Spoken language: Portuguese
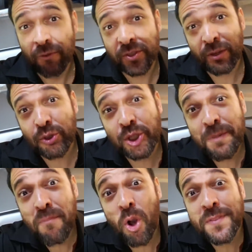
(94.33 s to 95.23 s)
você é o
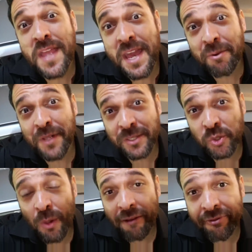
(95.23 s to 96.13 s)
timoneiro da
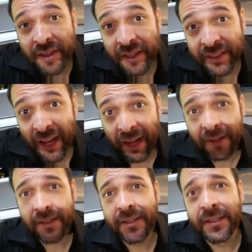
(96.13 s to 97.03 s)
sua vida.